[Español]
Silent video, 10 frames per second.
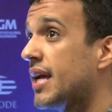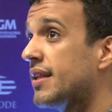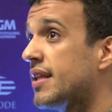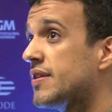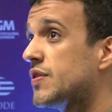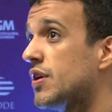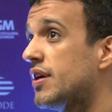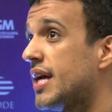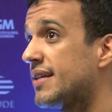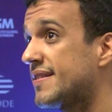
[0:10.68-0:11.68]
en esta
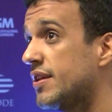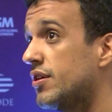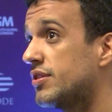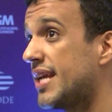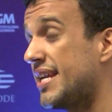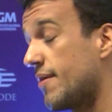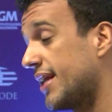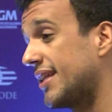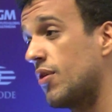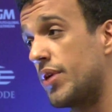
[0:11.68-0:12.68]
edición ha sido, o sea, el nivel
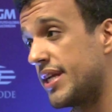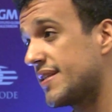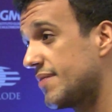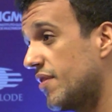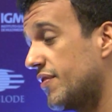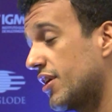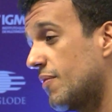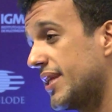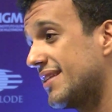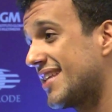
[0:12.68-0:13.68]
ha estado buenísimo, fue una
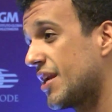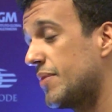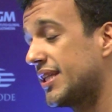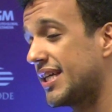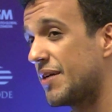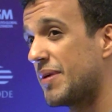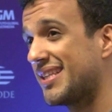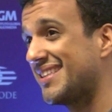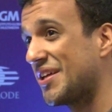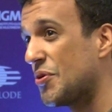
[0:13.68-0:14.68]
competencia realmente
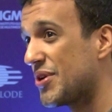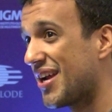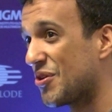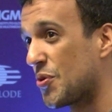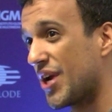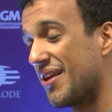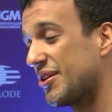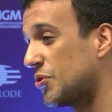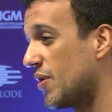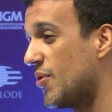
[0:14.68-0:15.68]
bastante dura, los jurados
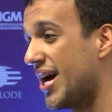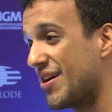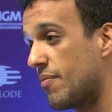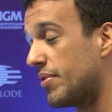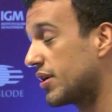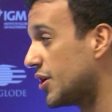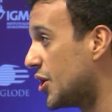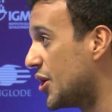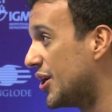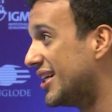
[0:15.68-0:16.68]
estuvimos ahí un
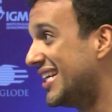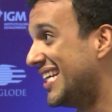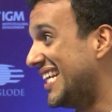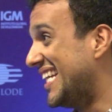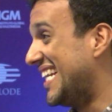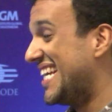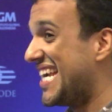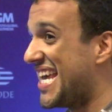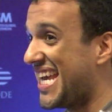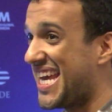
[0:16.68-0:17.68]
poco
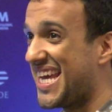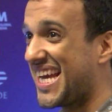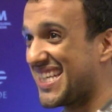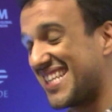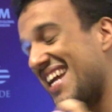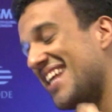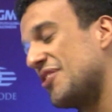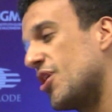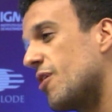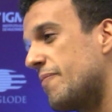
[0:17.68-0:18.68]
eh, casi
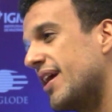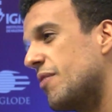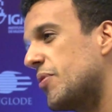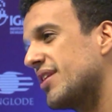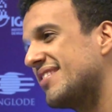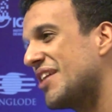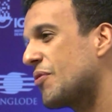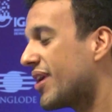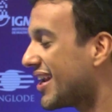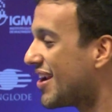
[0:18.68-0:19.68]
jalándonos de los pelos por decidir
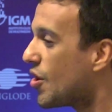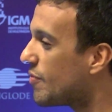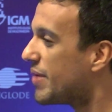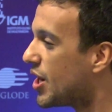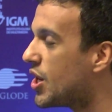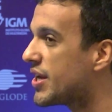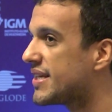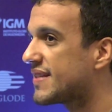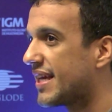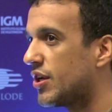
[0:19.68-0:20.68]
cuáles eran los
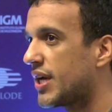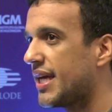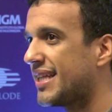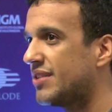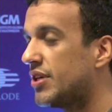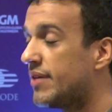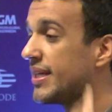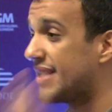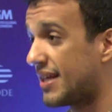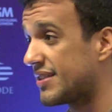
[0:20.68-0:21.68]
mejores. Creo que tanto el nivel
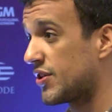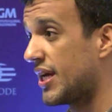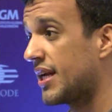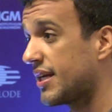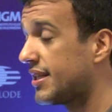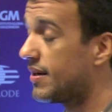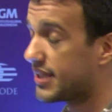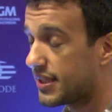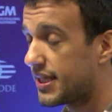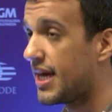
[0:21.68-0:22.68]
internacional, que está
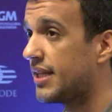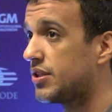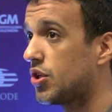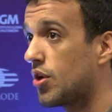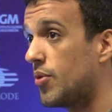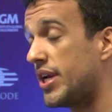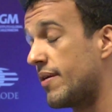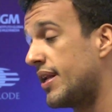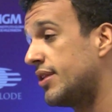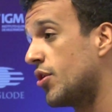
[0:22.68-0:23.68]
bastante alto, como el
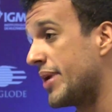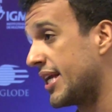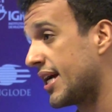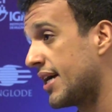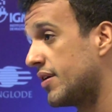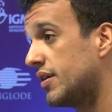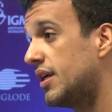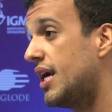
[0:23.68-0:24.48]
nivel dominicano,